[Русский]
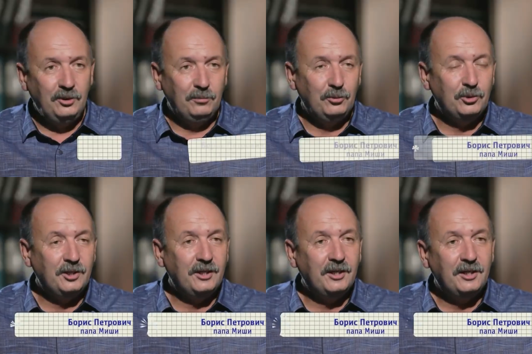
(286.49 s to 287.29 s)
я
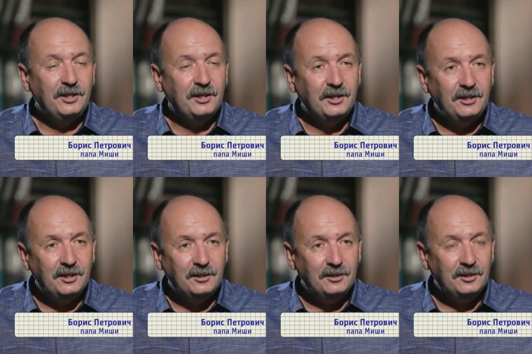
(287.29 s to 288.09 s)
люблю детей.
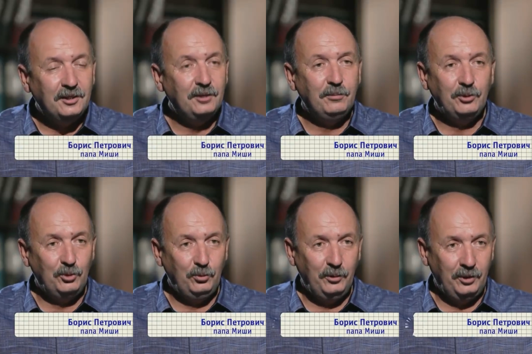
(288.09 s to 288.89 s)
Вот эти, ну
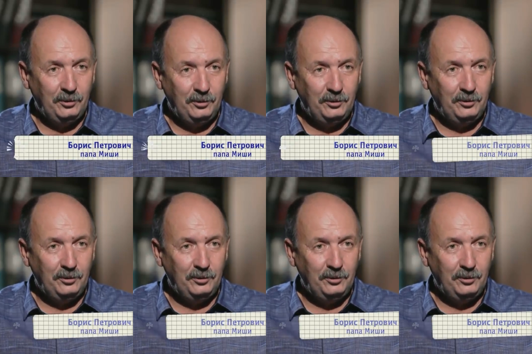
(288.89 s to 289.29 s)
ладно, странно